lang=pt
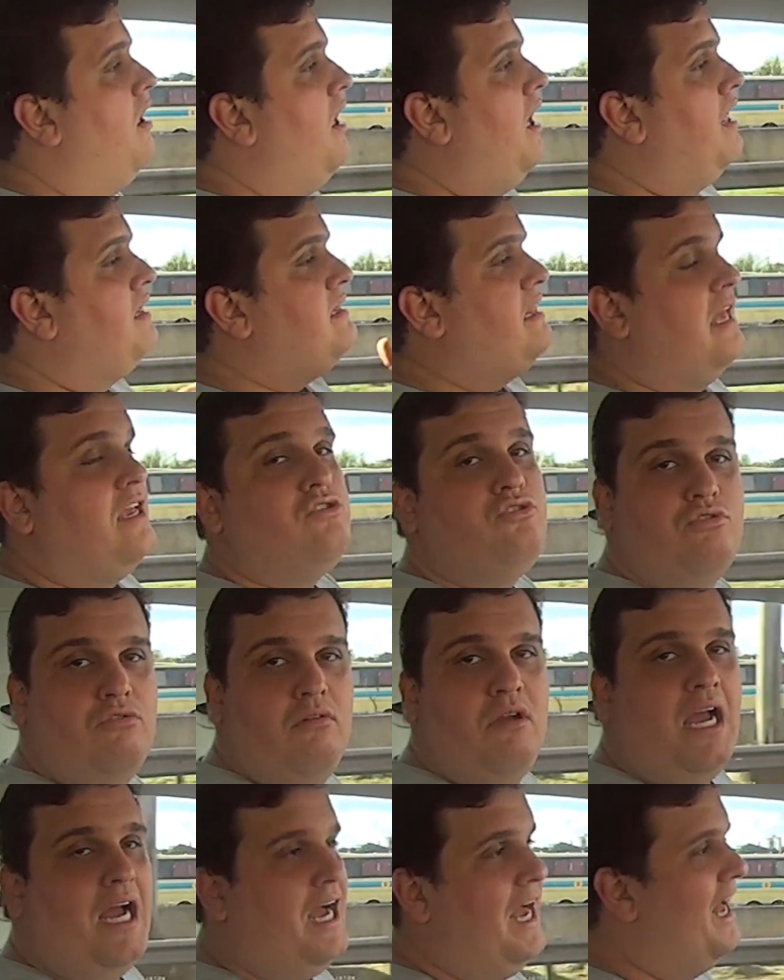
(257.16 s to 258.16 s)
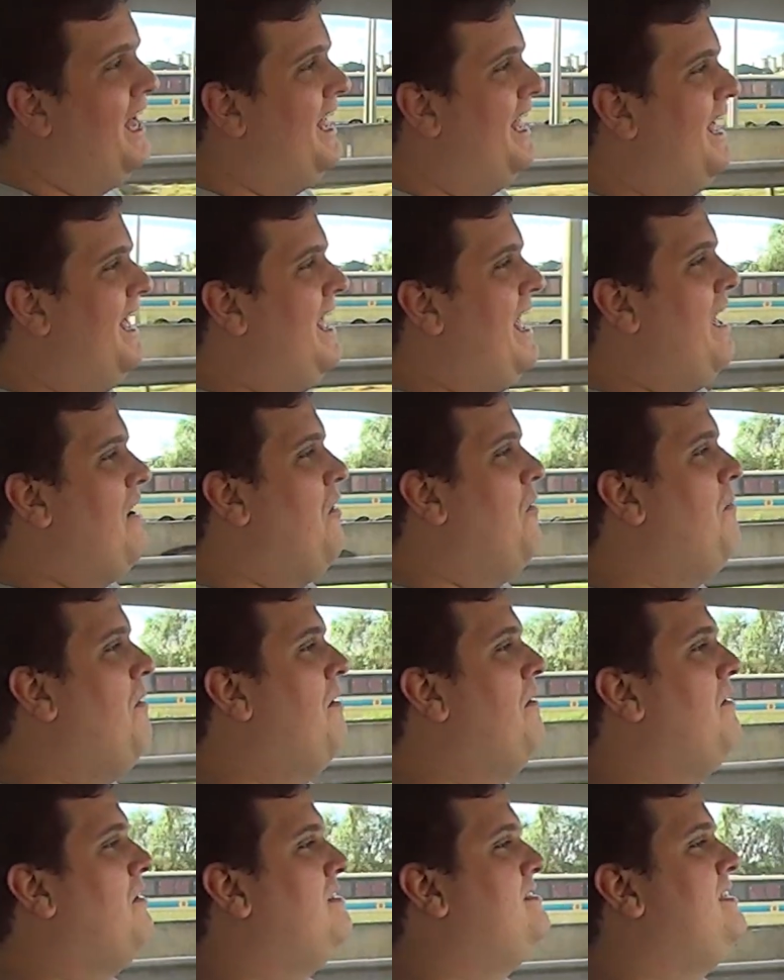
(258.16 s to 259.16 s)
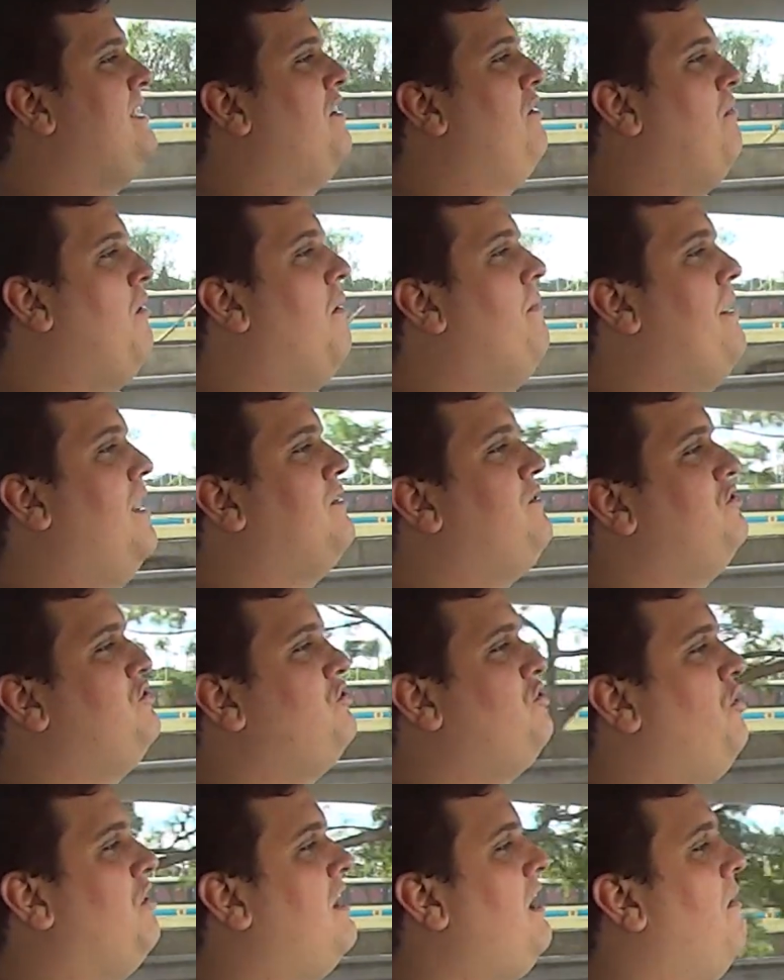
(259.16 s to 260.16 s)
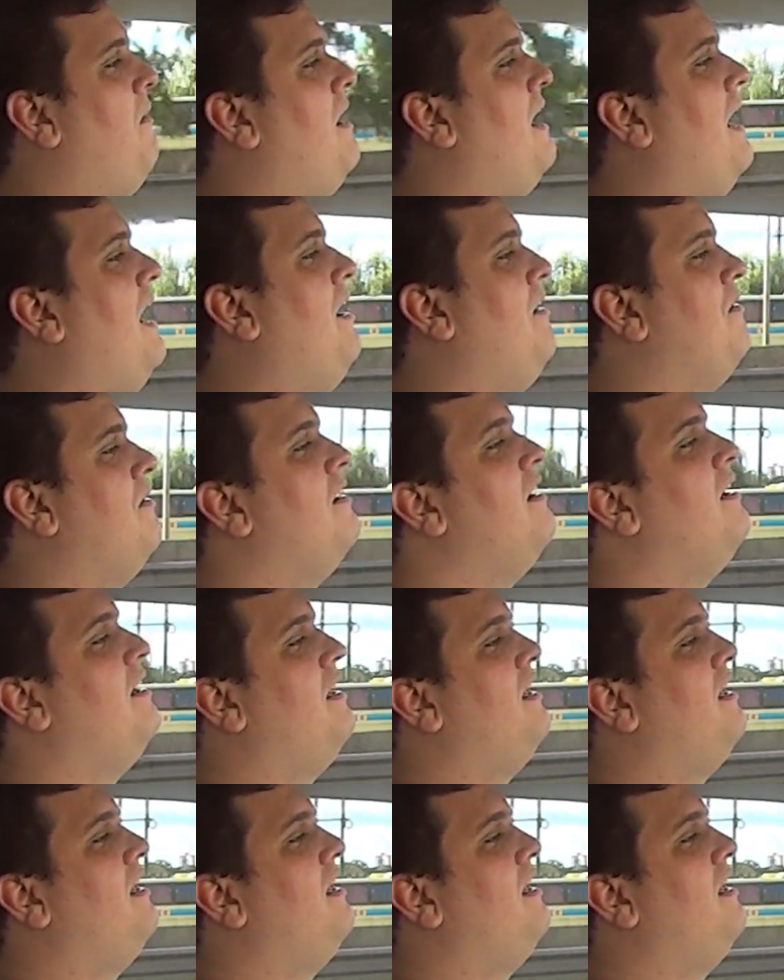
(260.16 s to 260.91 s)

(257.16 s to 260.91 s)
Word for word: até julgar o ser o momento de trocar o carro.